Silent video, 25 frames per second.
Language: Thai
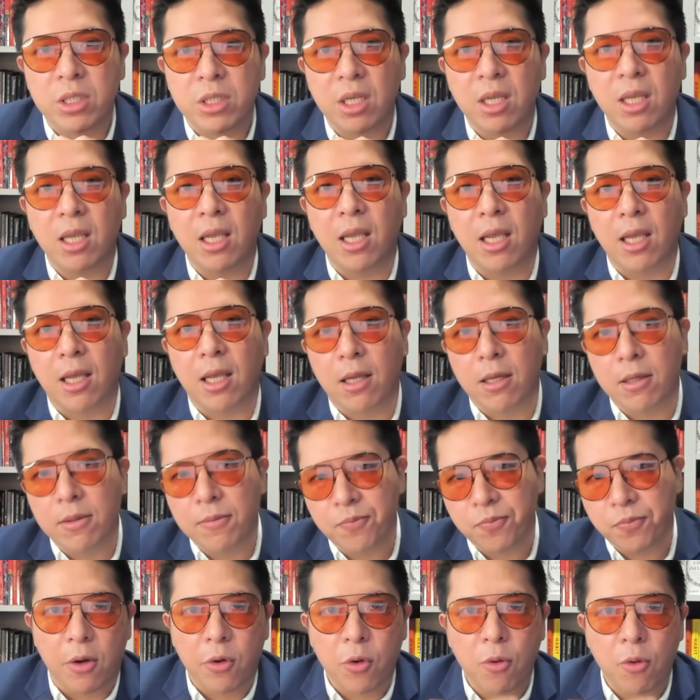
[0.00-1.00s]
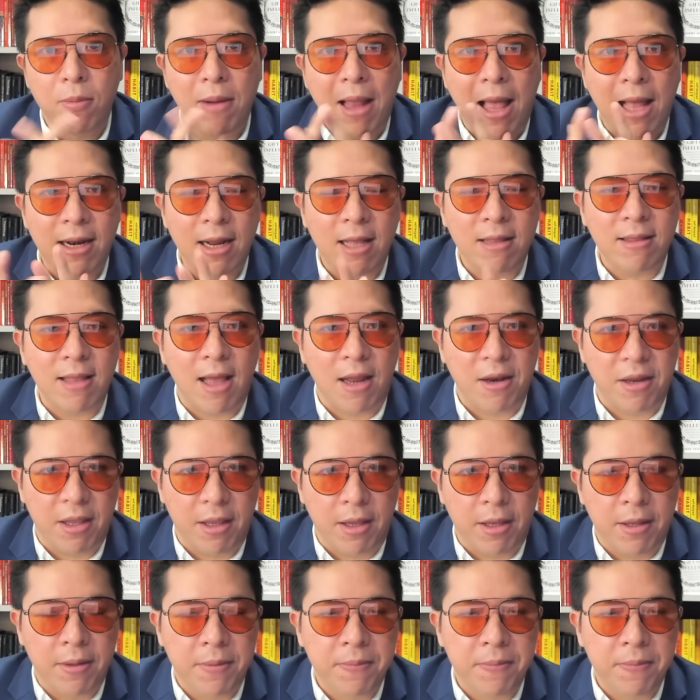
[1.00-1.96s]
ที่รูปร่างหน้าตาดี